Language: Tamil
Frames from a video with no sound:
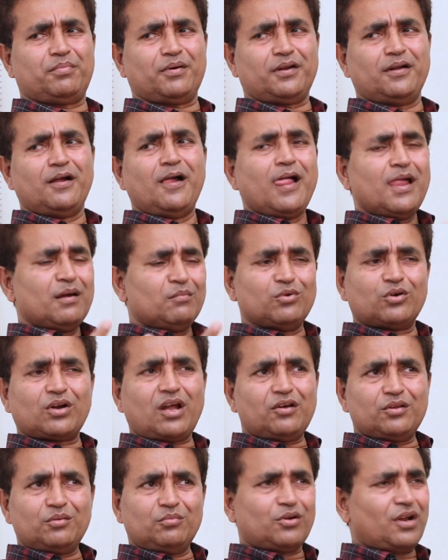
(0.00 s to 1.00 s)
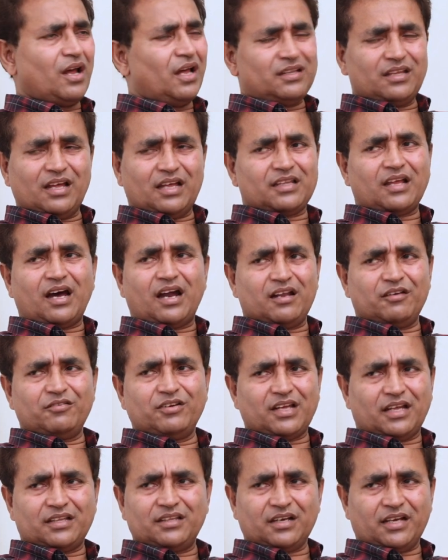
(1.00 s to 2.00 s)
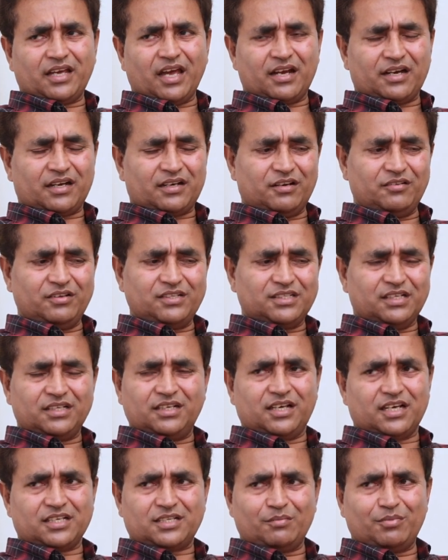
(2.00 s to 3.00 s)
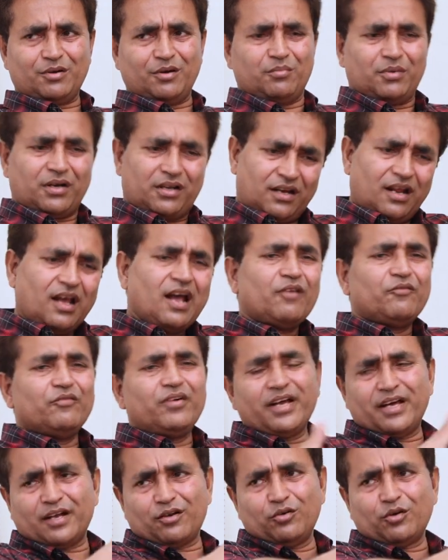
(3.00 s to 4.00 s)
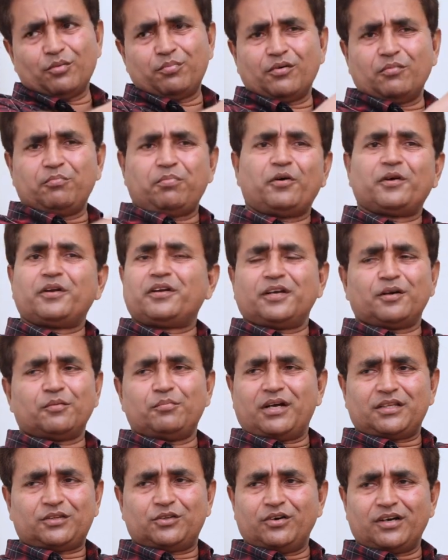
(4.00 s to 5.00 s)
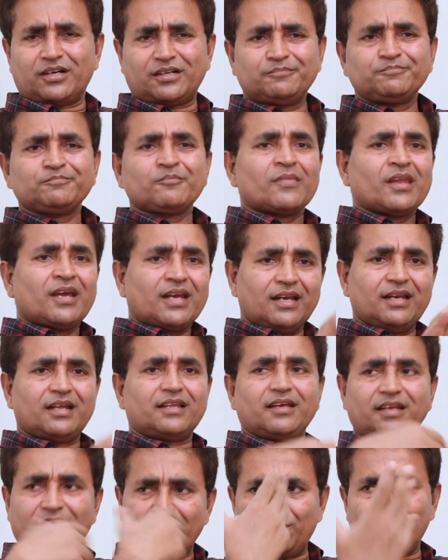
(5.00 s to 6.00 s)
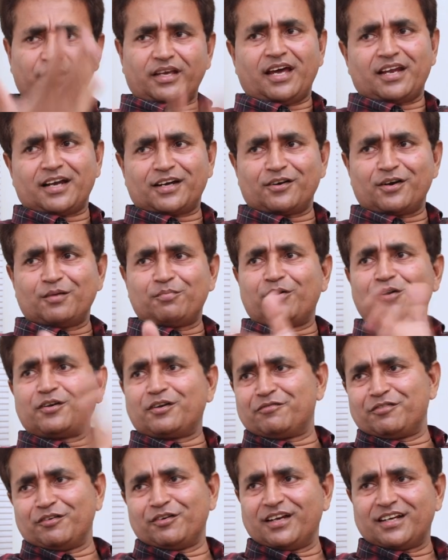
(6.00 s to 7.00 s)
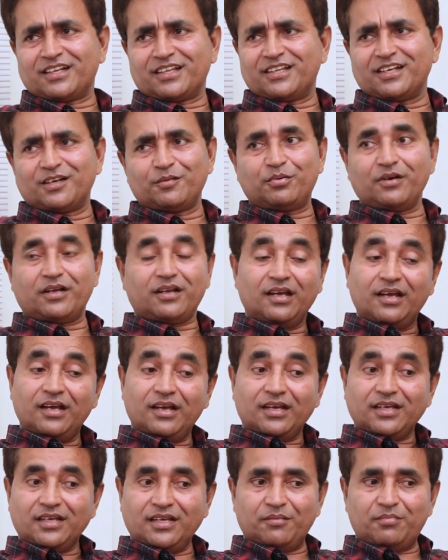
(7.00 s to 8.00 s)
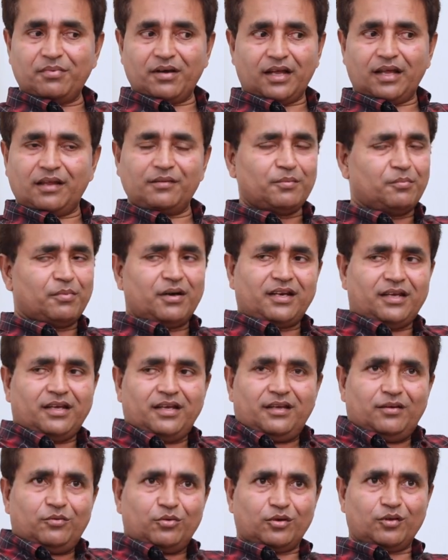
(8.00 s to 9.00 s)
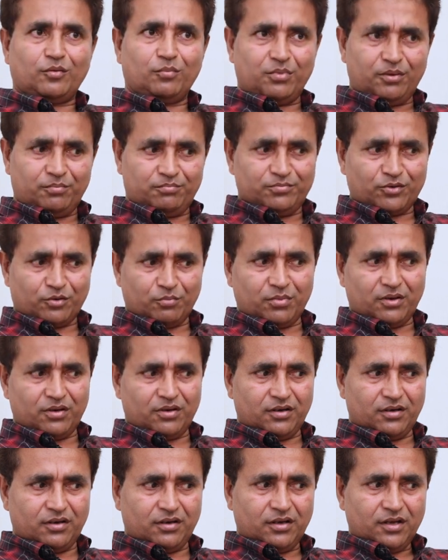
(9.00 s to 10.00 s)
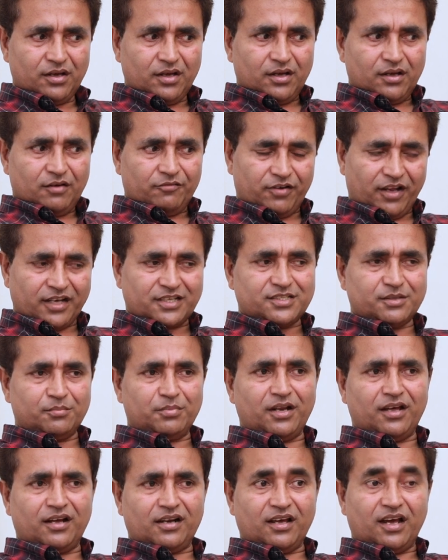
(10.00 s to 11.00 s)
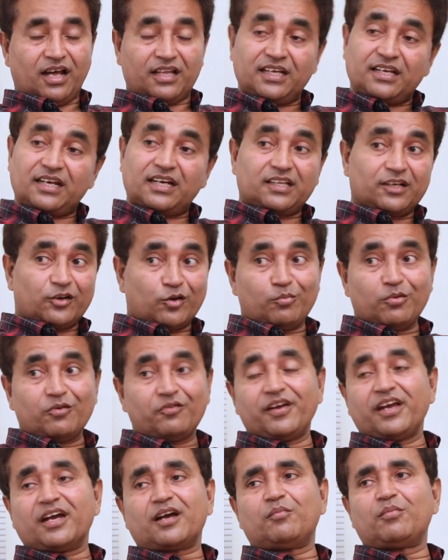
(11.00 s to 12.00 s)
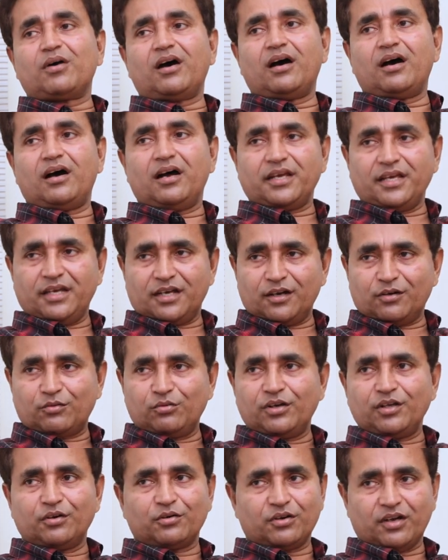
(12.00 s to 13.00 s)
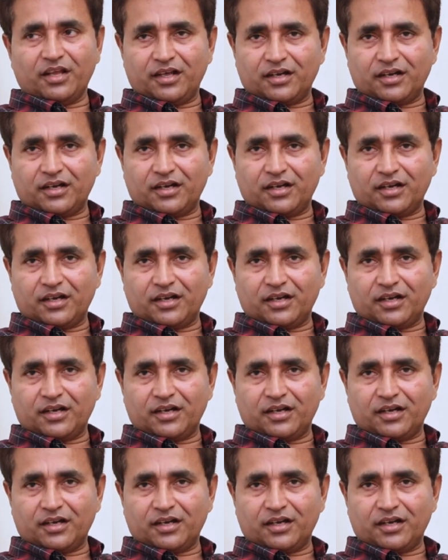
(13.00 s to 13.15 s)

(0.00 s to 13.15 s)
பார்ப்பார் மூணாவது முறை அது அந்த ஆளை அந்த கேரக்டரை வச்சுக்கிட்டு கஷ்டப்படவே மாட்டார் வேறு ஒரு பாயிண்ட்டுக்கு மாற்றுவார் இல்லது இன்னொரு கேரக்டரோட பாயிண்ட் ஆஃப் வியூவில் இருந்து எடுப்பார் எப் அந்த மாதிரி ஒரு ரொம்ப ரொம்ப ஃப்ளெக்சிபிளான அதே நேரத்தில் ரொம்ப வேகமாக இயங்கக்கூடிய ஒரு